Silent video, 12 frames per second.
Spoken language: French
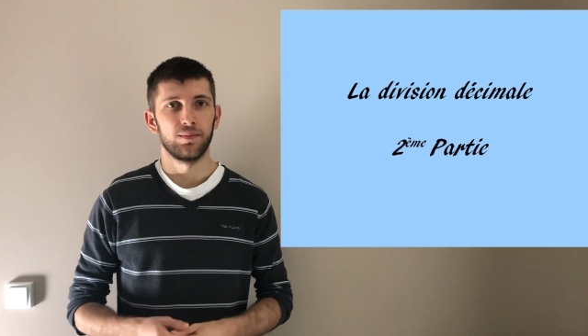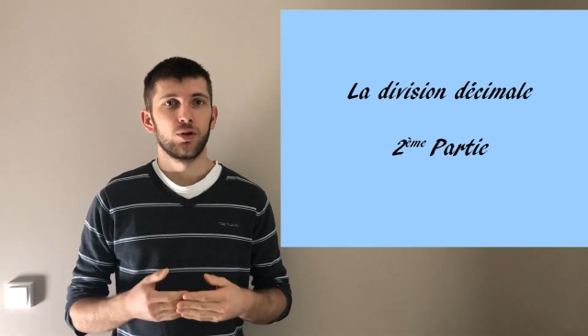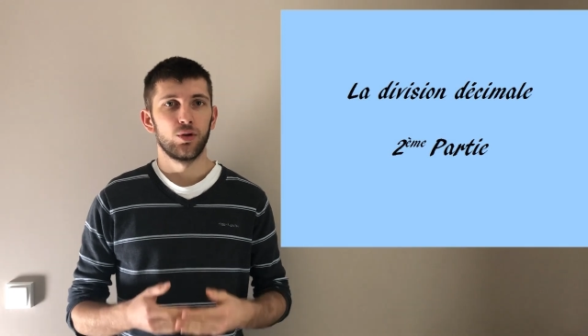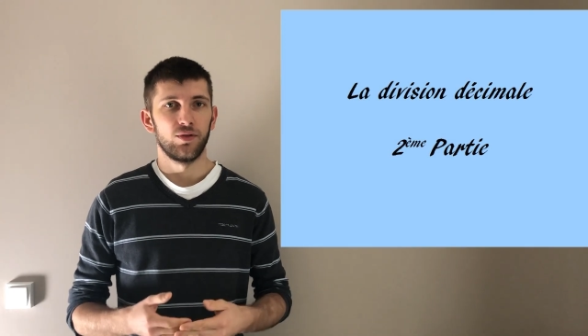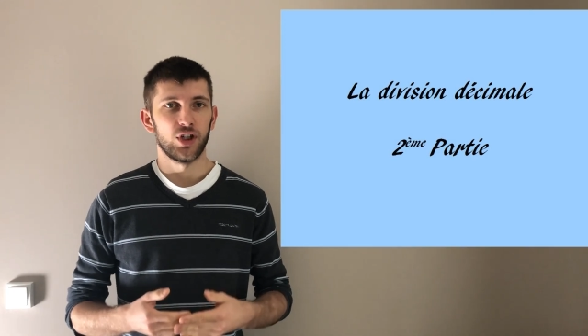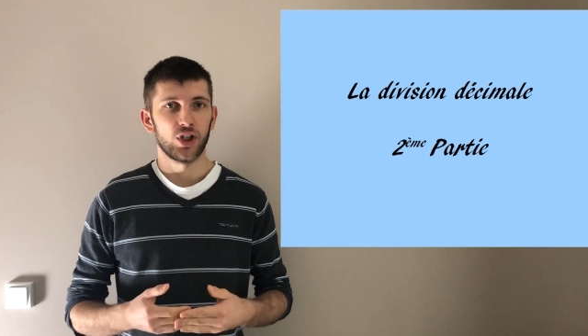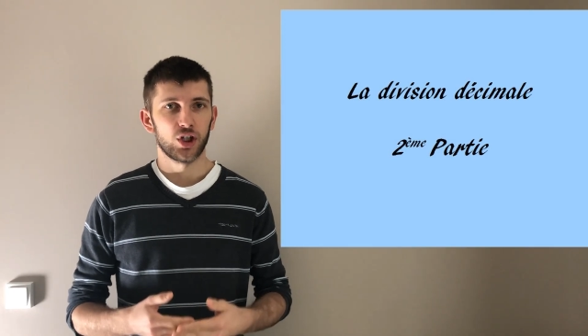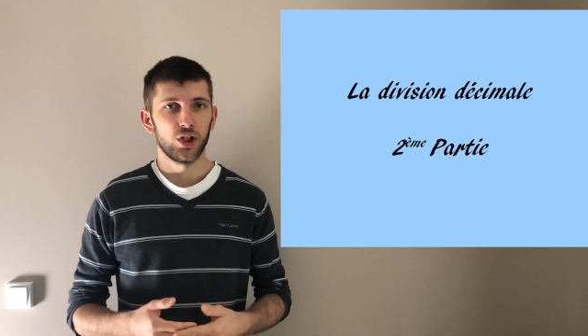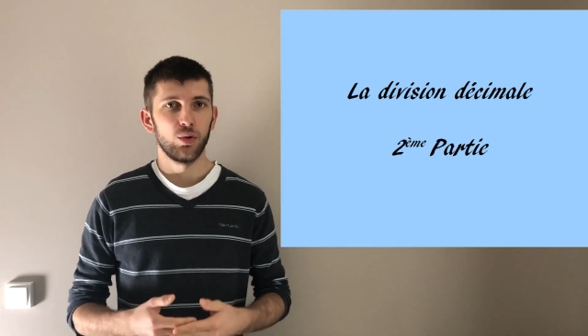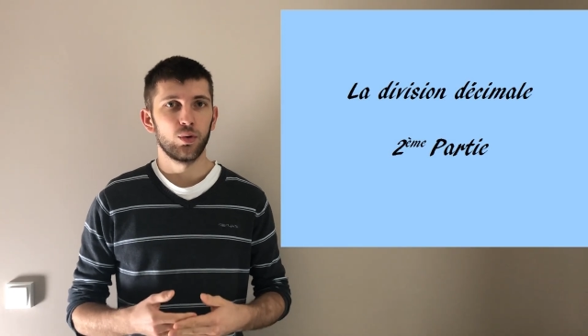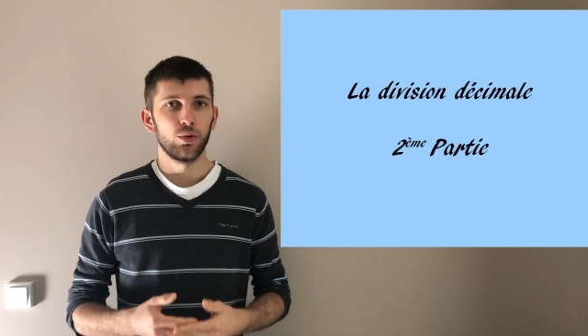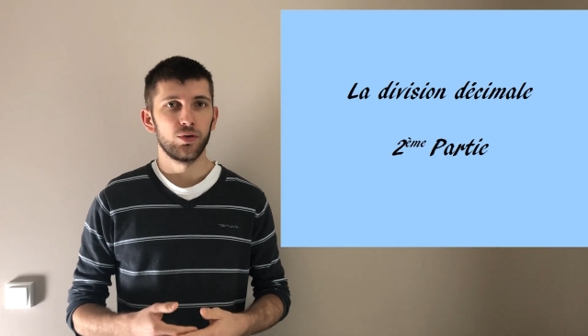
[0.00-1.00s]
Je vais
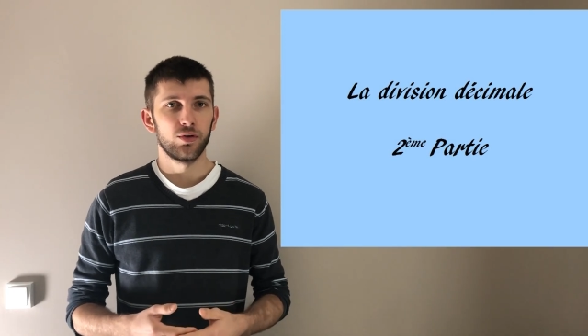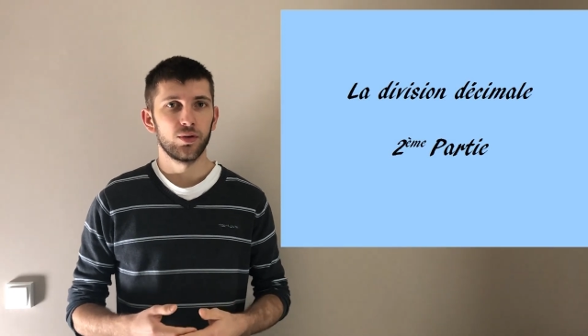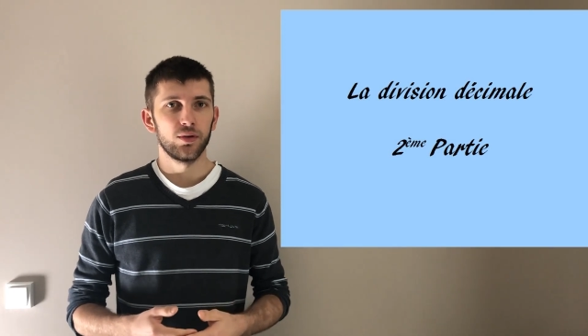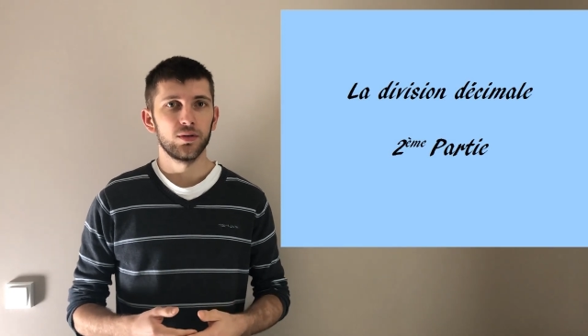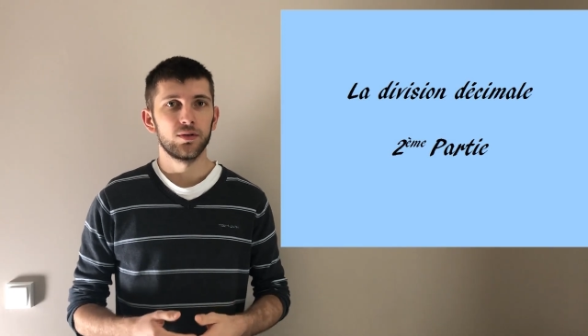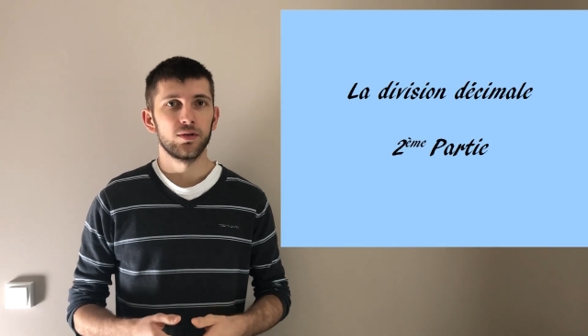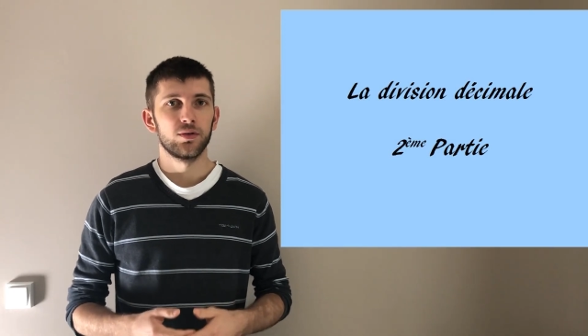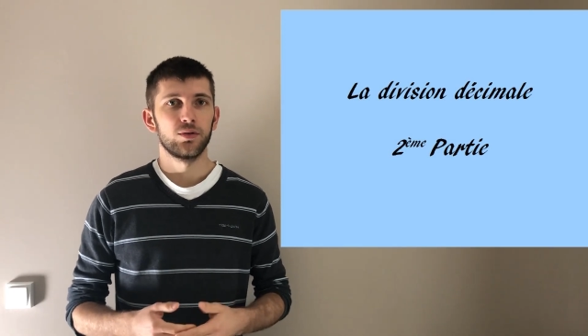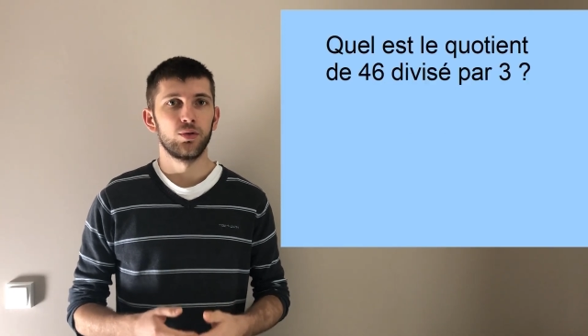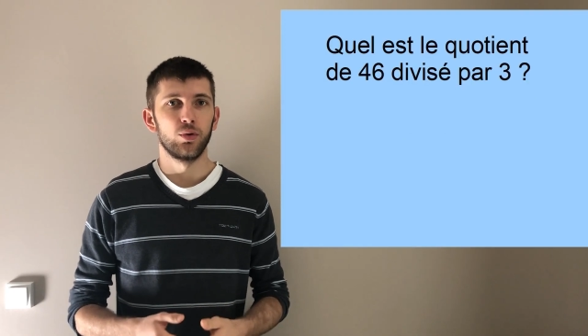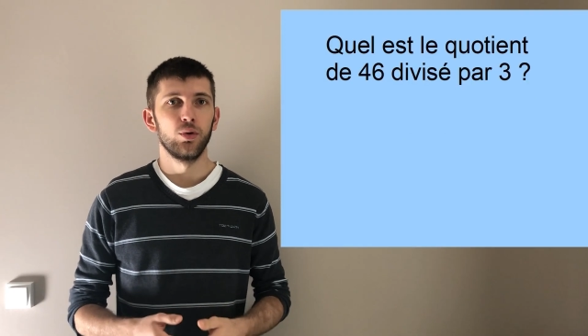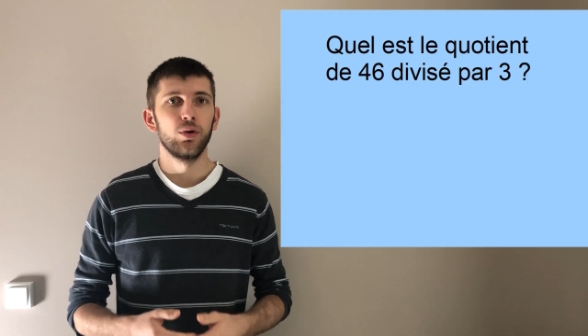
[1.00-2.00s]
chercher le quotient
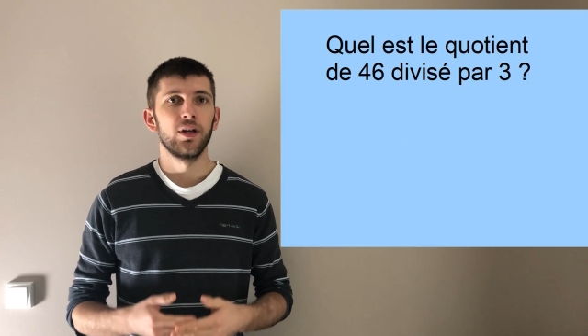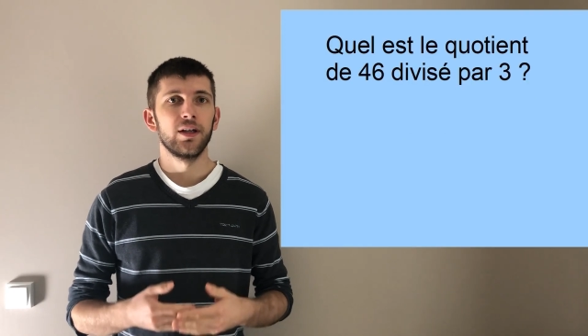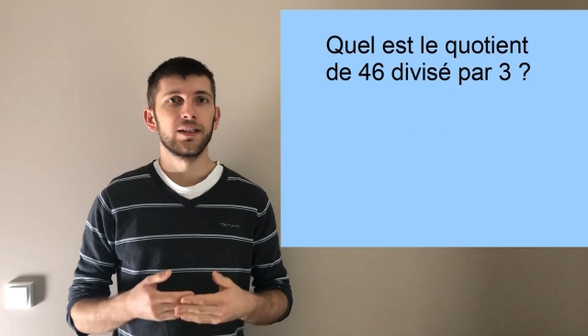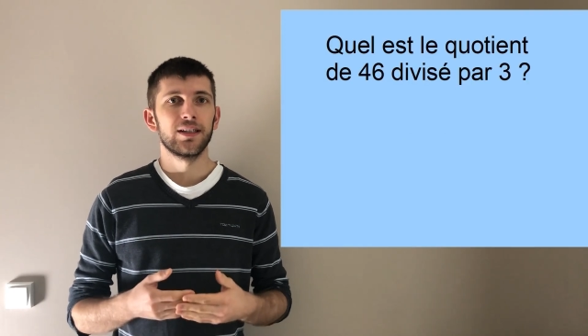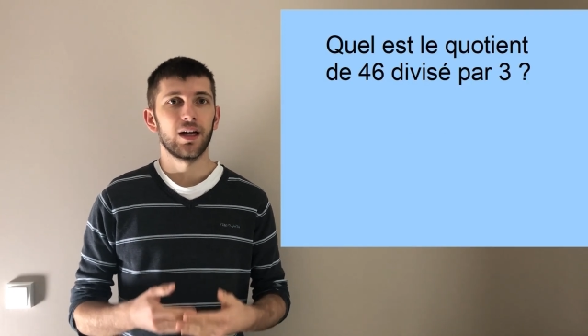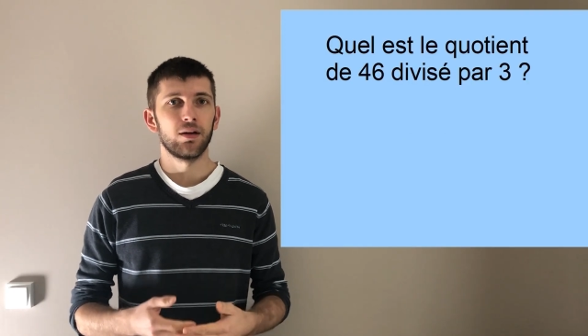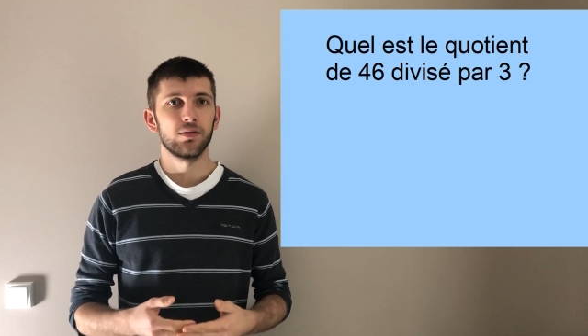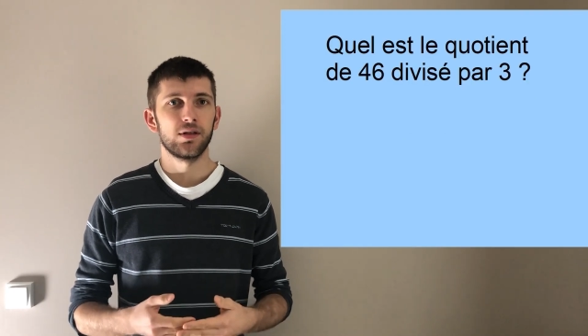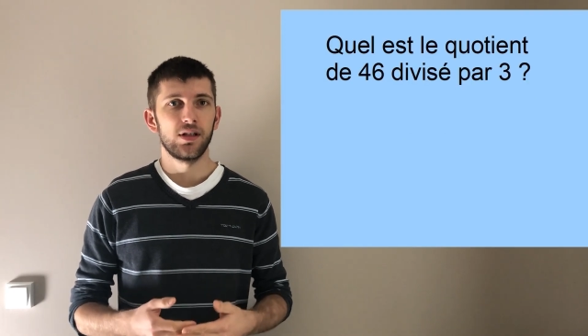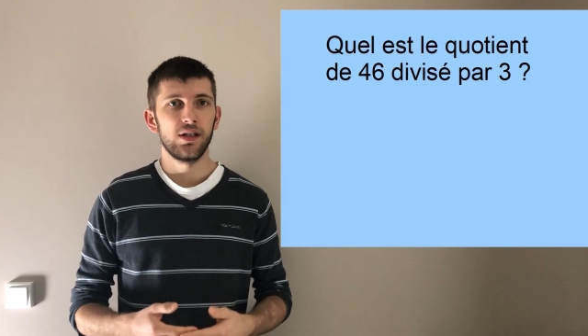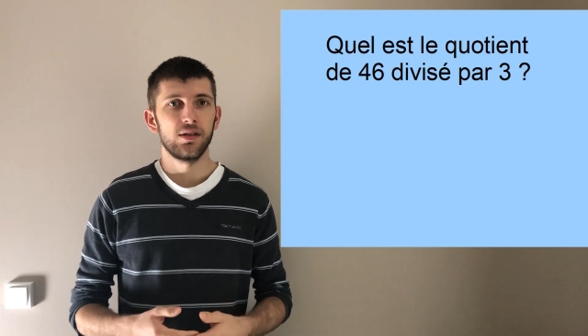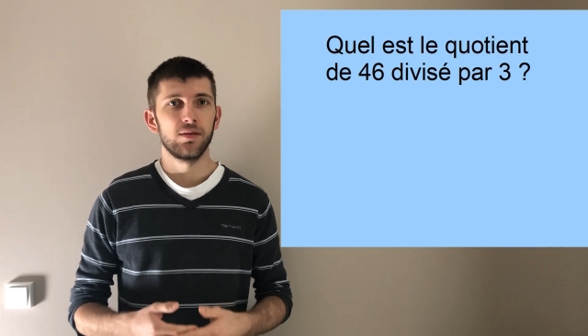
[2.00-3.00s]
de
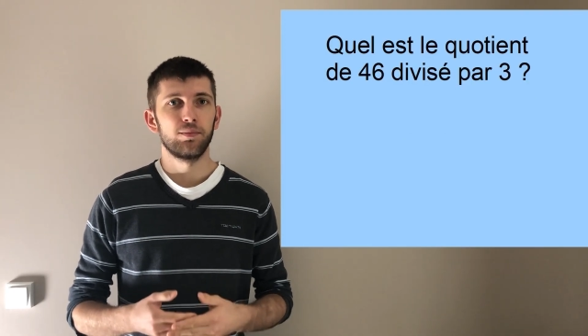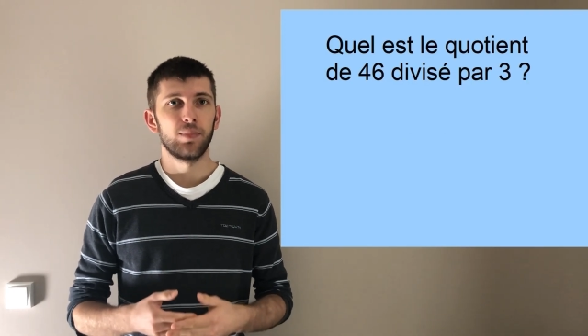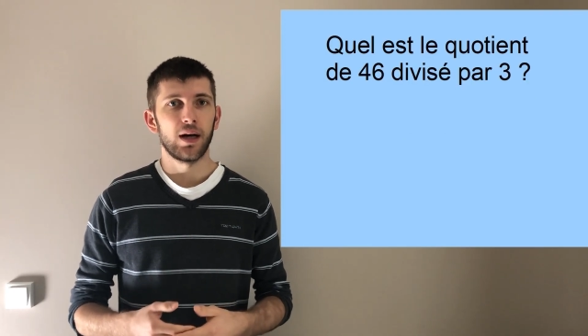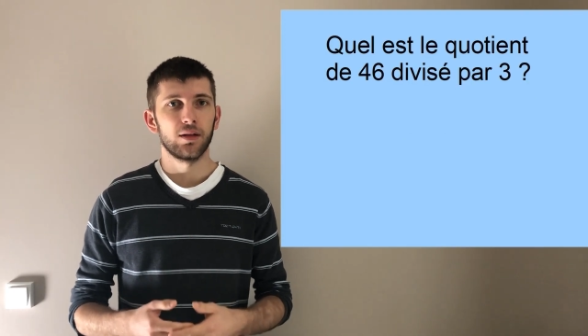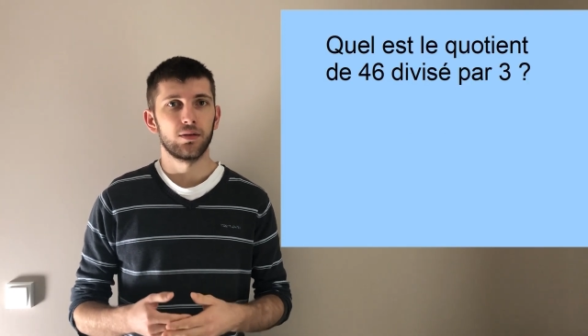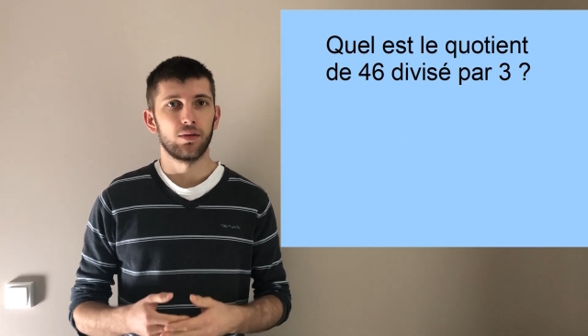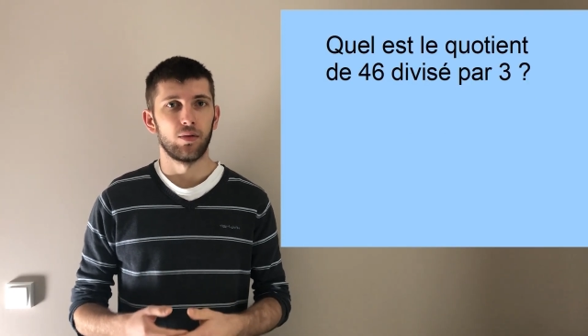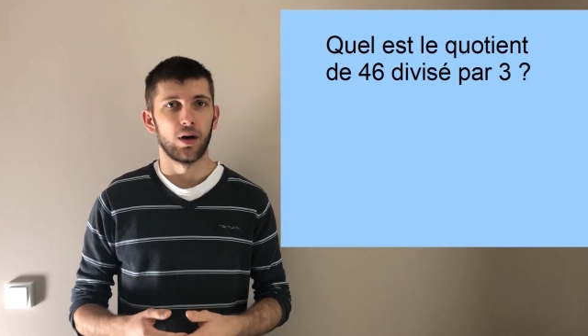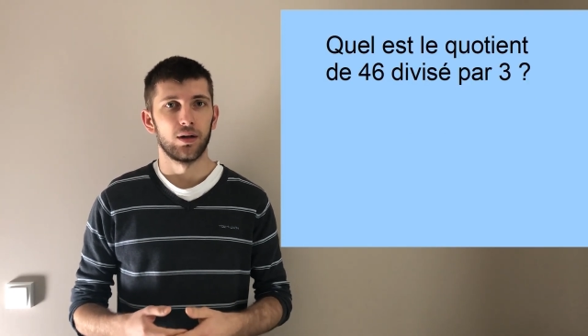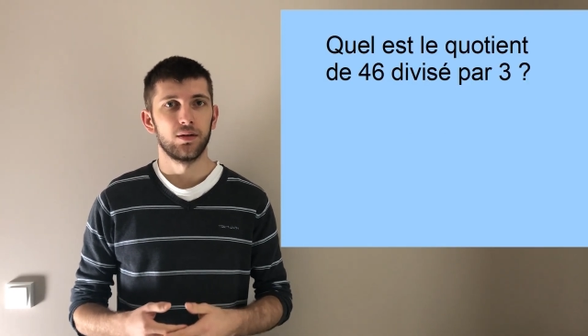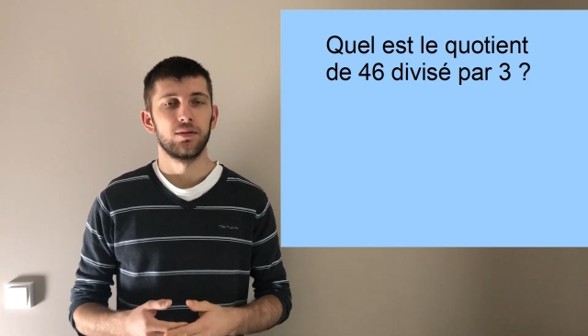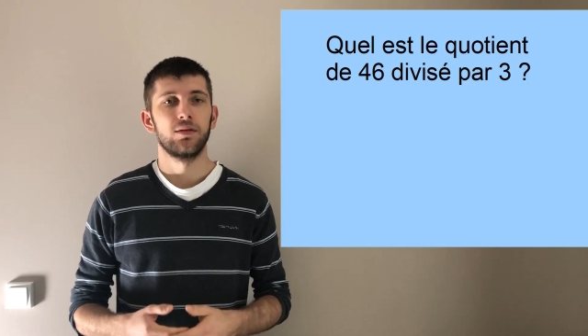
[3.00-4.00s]
46 par
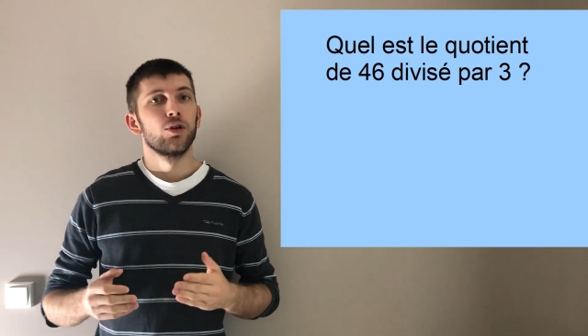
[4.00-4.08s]
3.